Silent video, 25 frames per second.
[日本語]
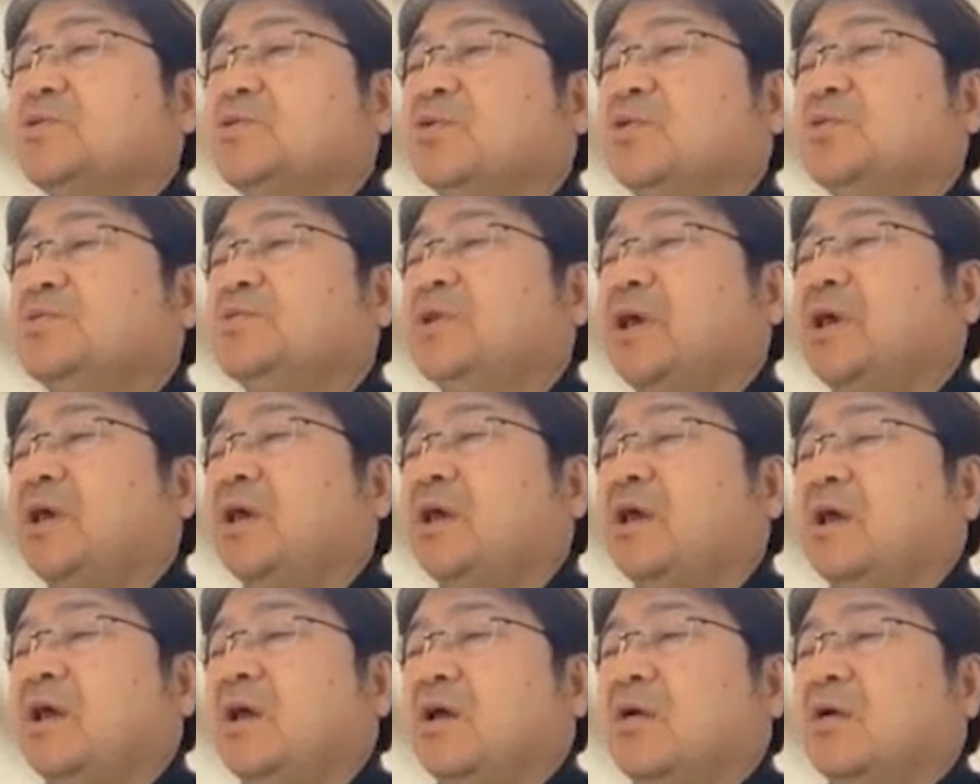まあ、そういう意
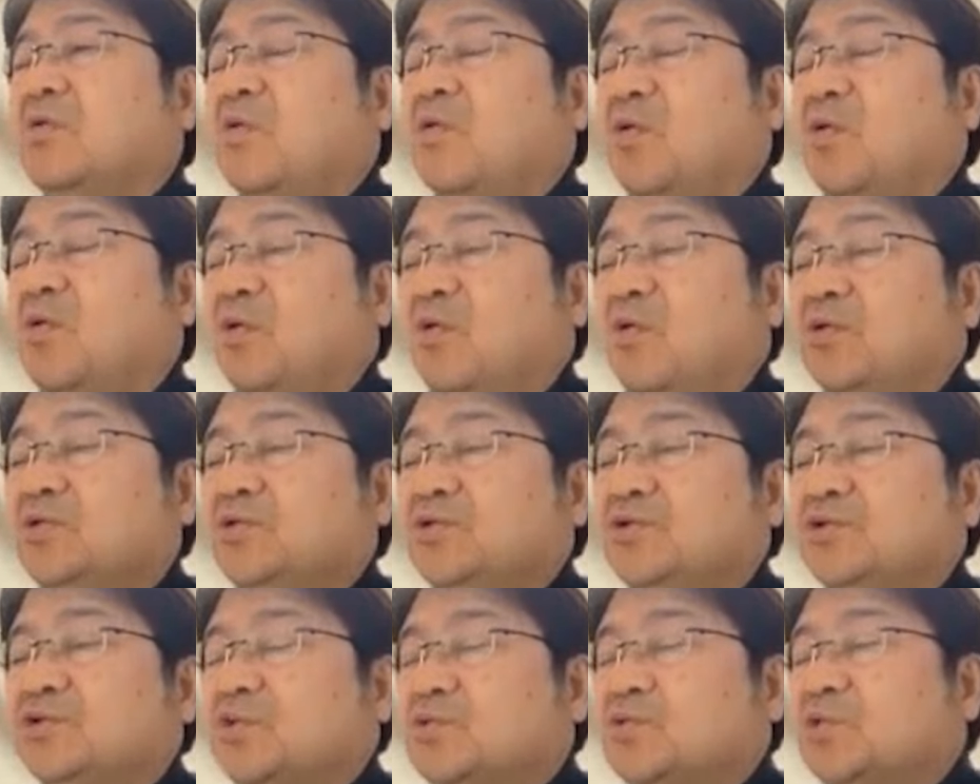味で、
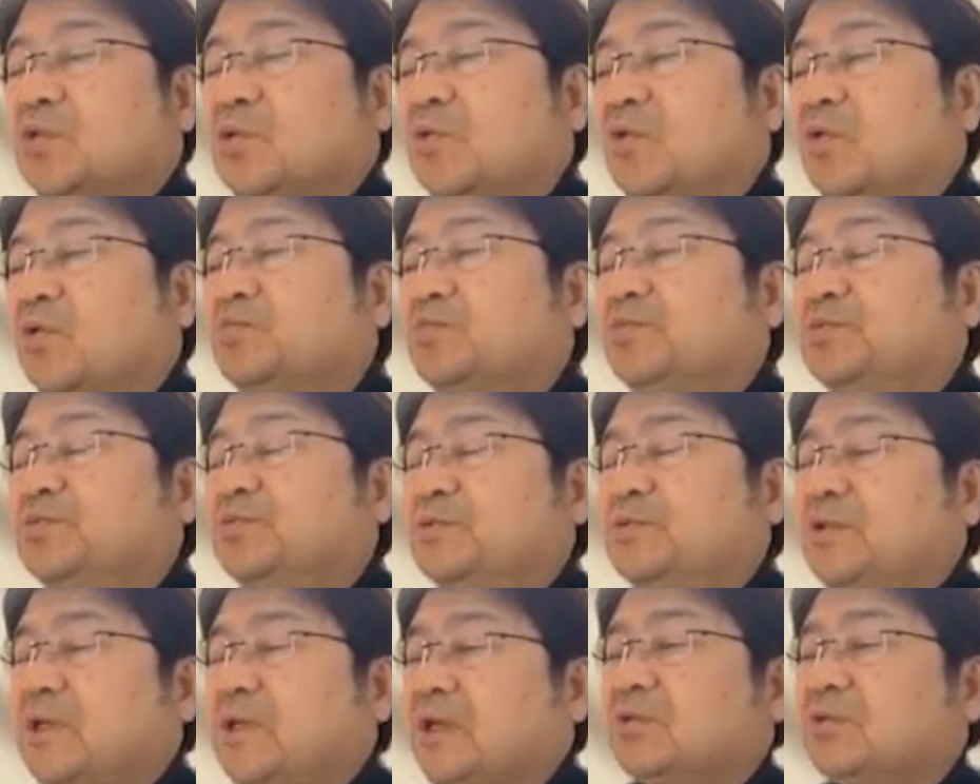こういうこと
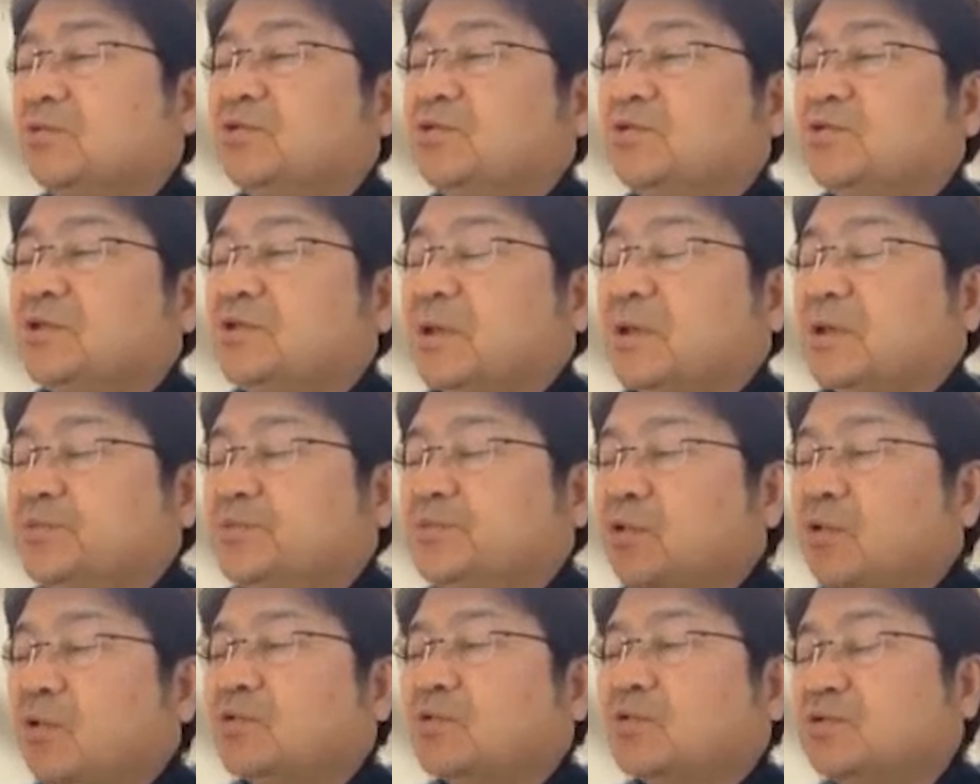を先ほど言っ
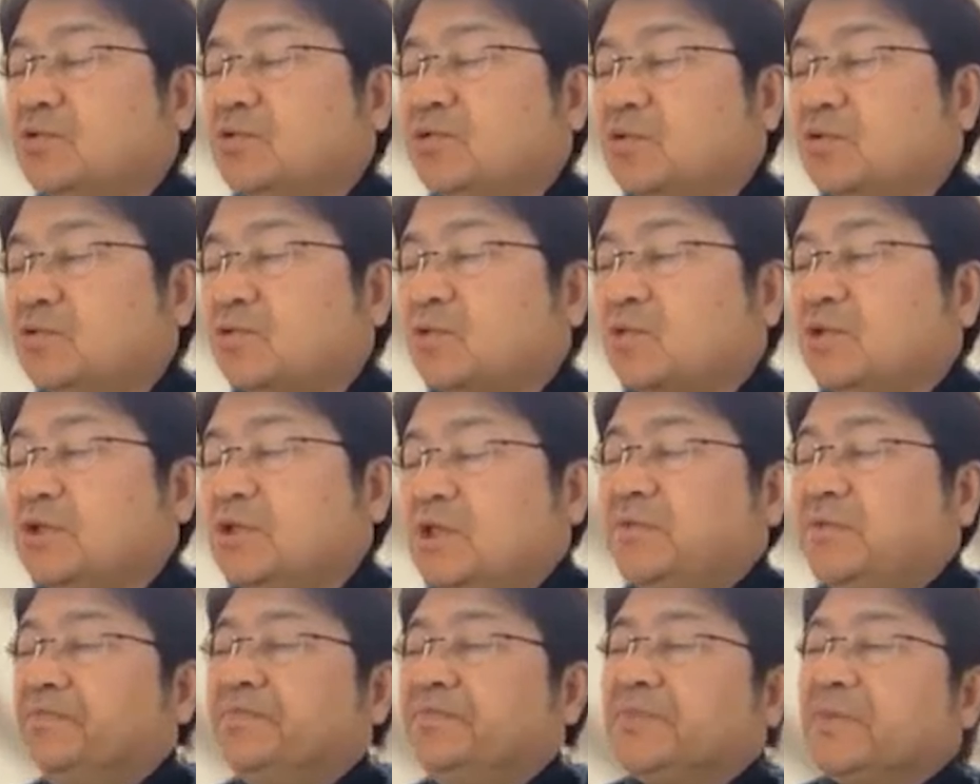たブロックご
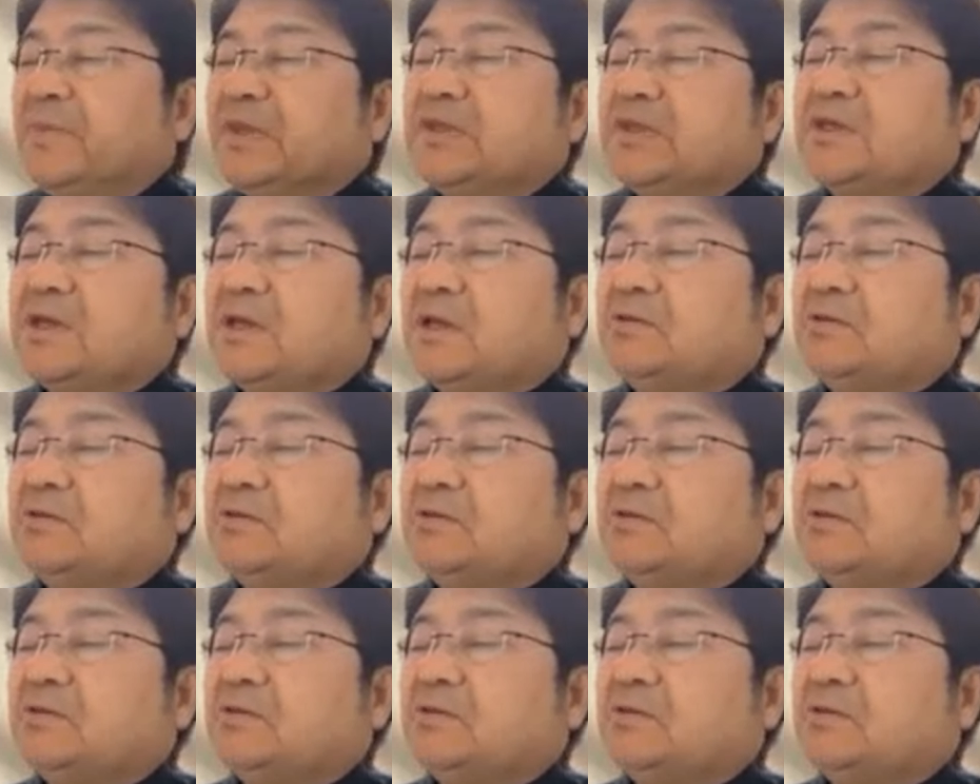とに、